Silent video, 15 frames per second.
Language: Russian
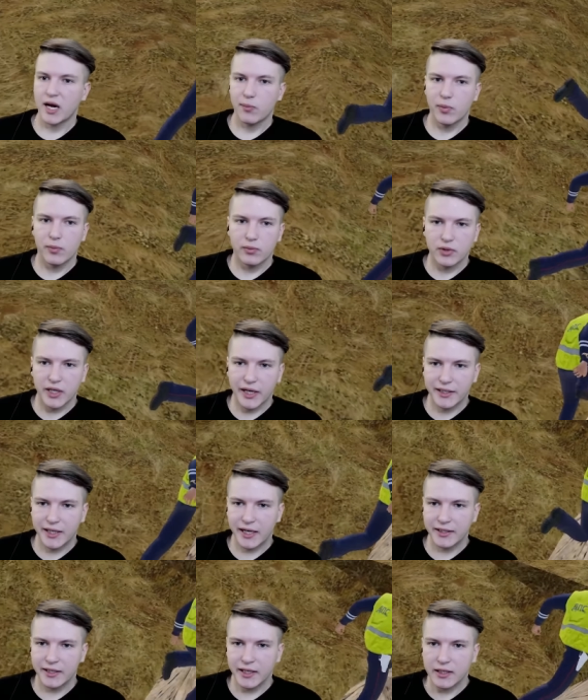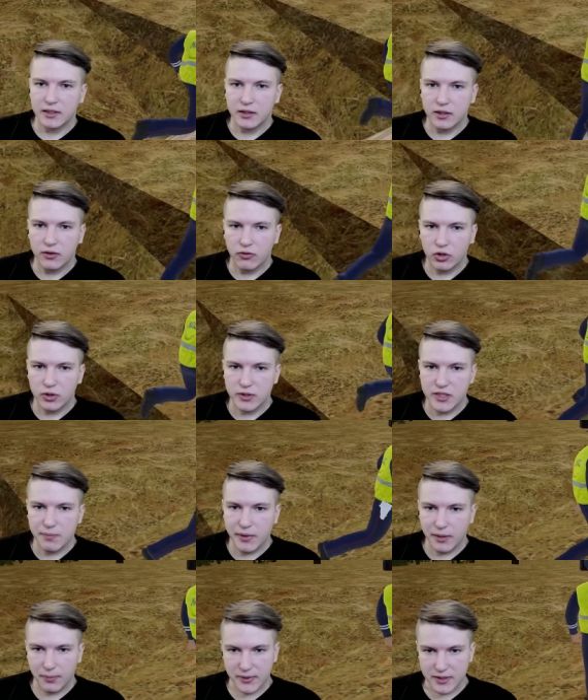Так, так, так, так. Вот
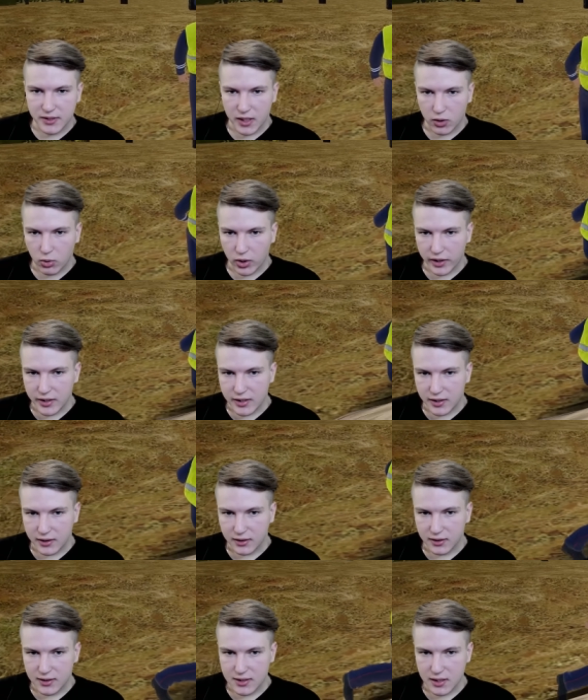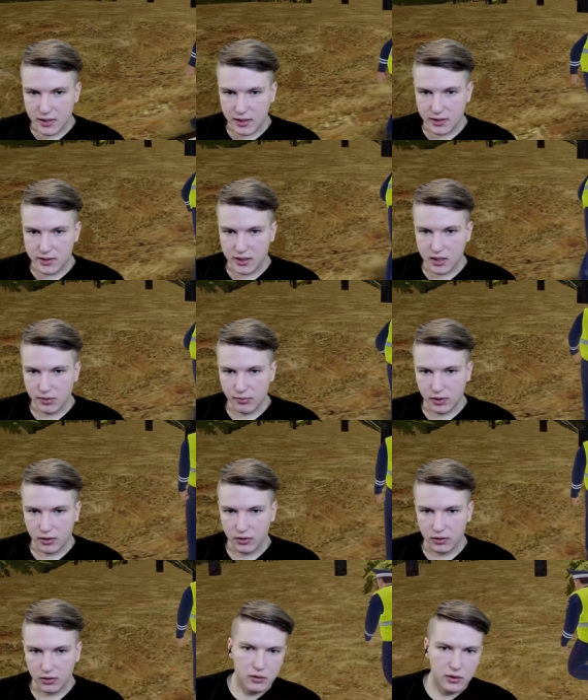теперь, пацаны, аккуратненько надо следить за ними.
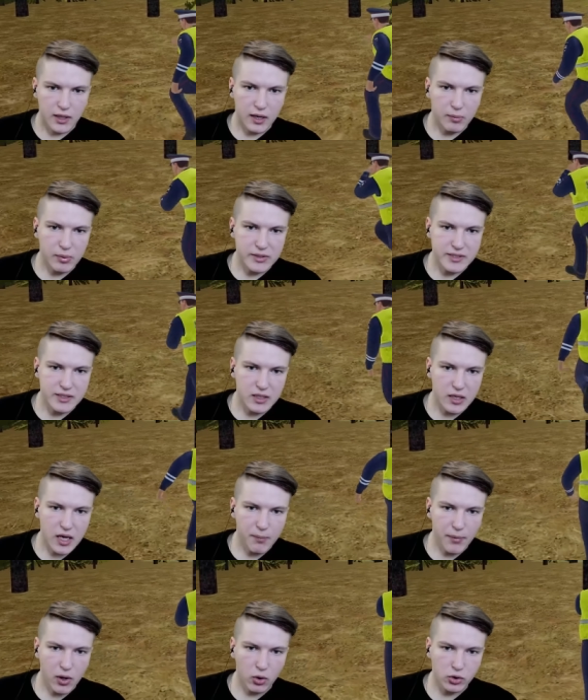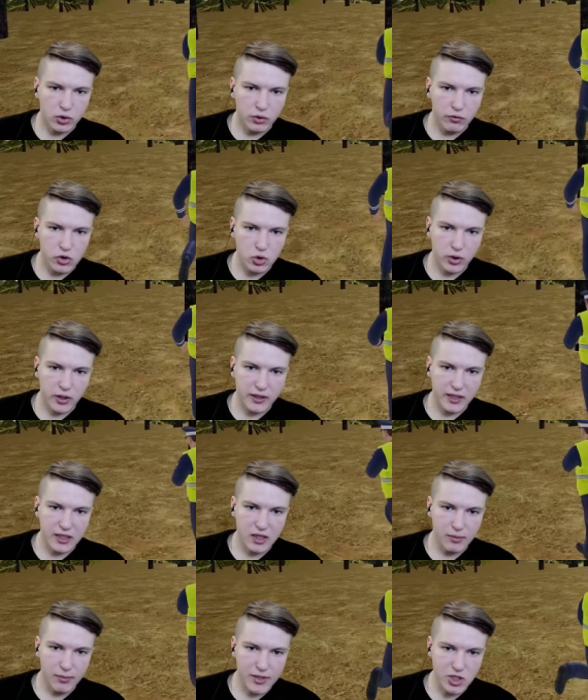Так, пацаны, я походу вижу какие-то